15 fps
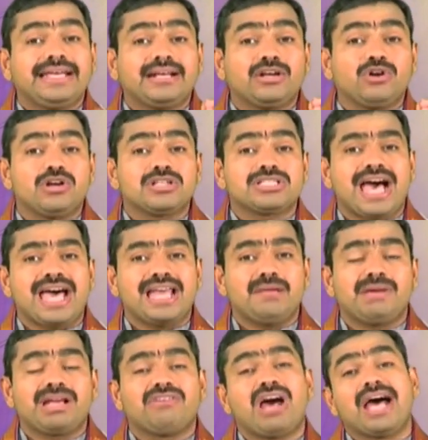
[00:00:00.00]

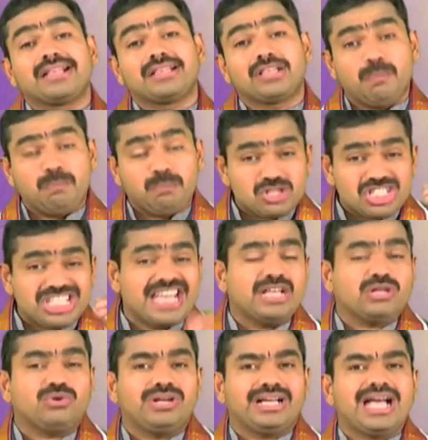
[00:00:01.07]
ఎక్కువసారి మనం ఆ తప్పు
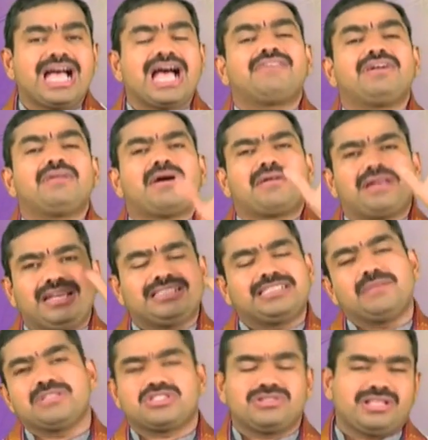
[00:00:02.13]
చేయకుండా ఆవిడ మనల్ని
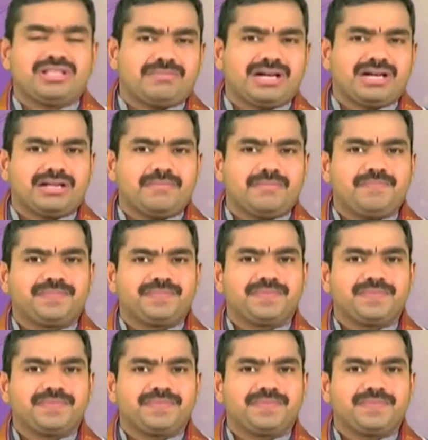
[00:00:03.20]
క్షమిస్తుంది అనమాట